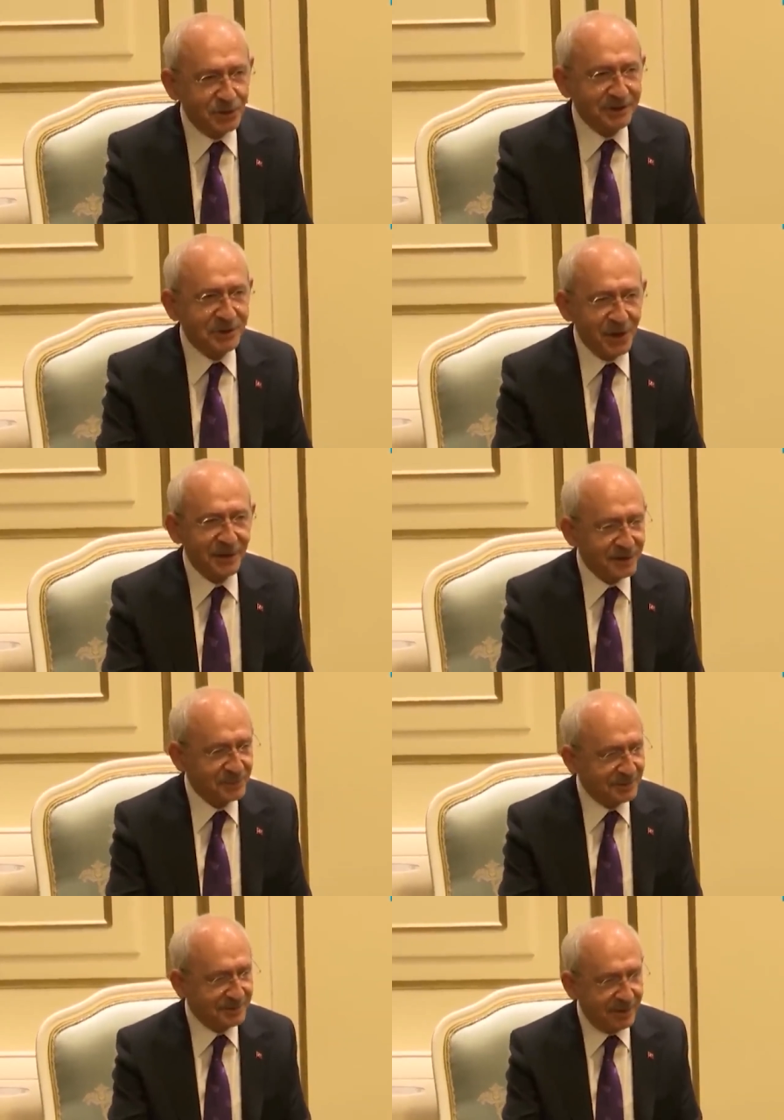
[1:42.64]
yola,
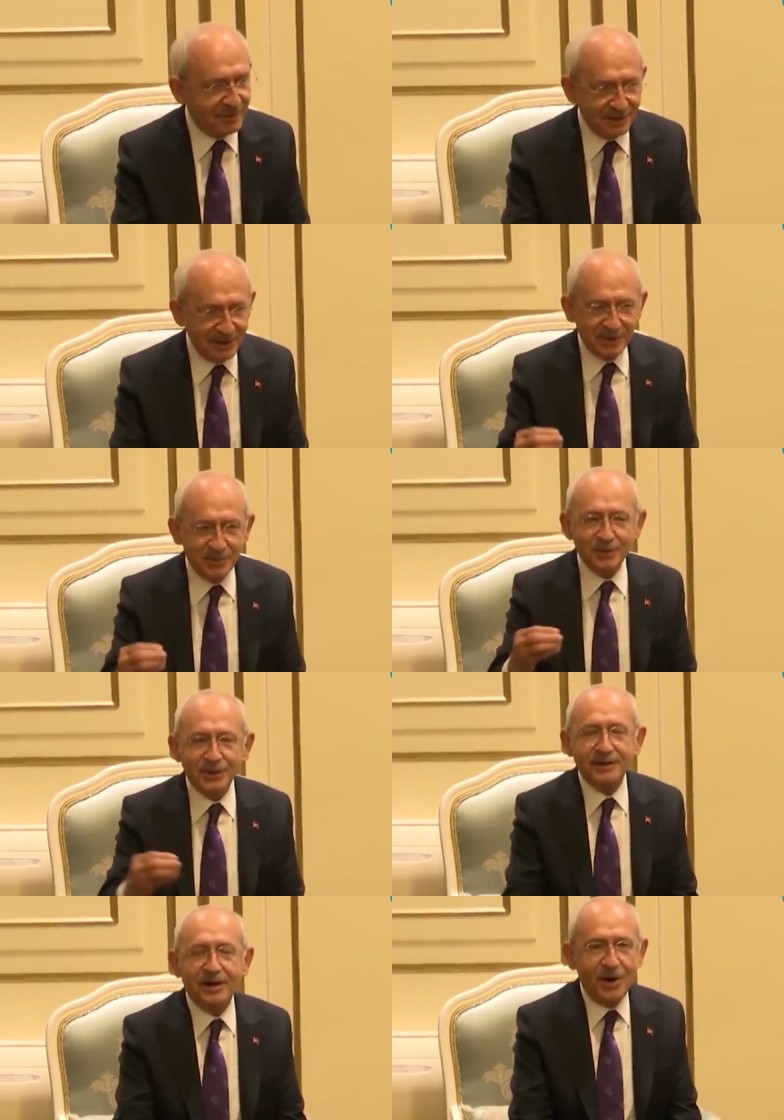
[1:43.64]
akla, adalete ve
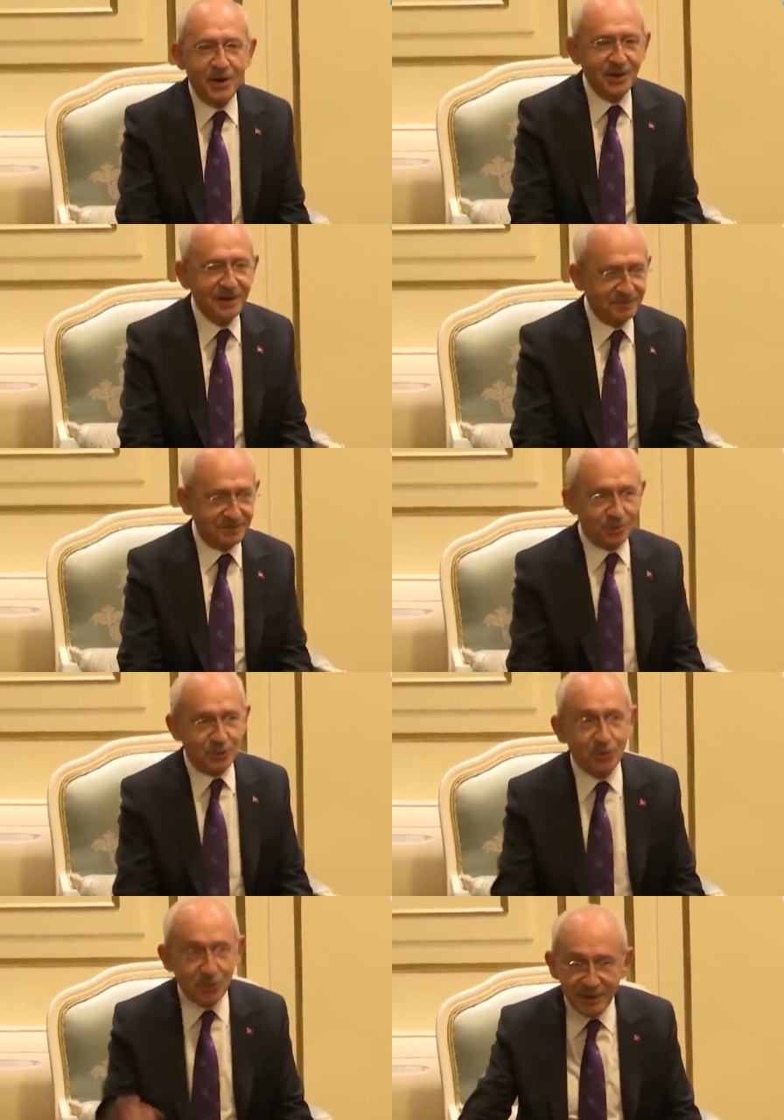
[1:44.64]
ahlaka
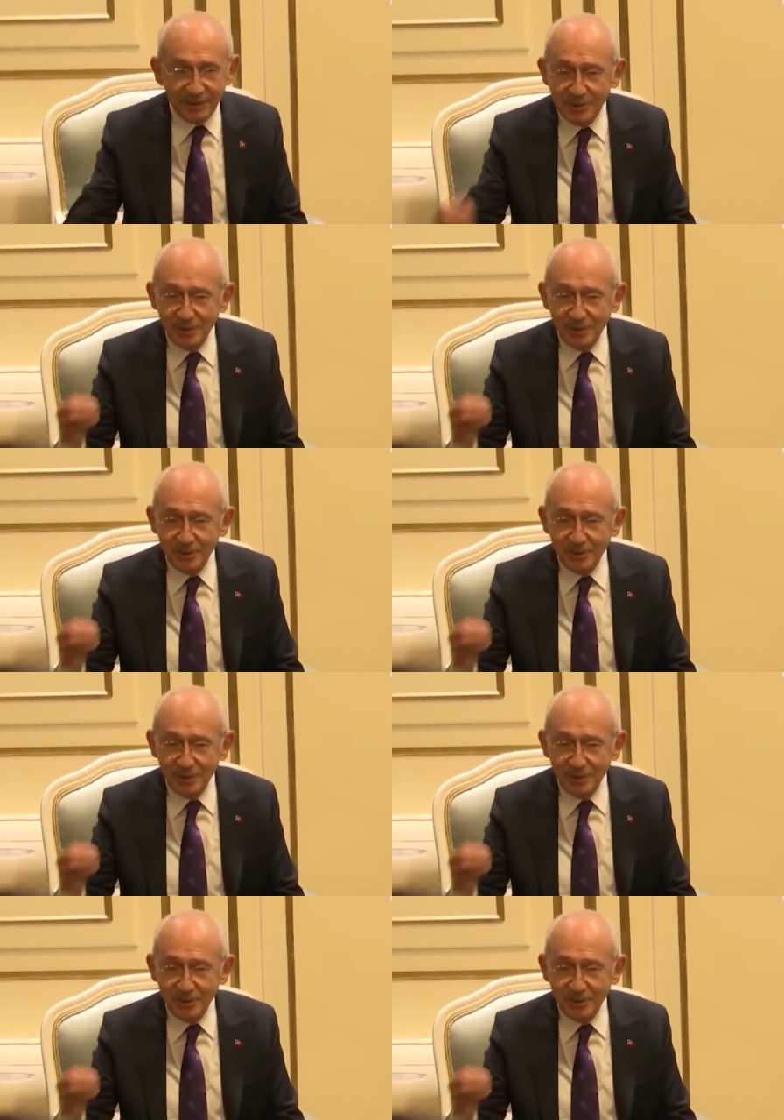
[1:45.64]
çağırdık, FETÖ'den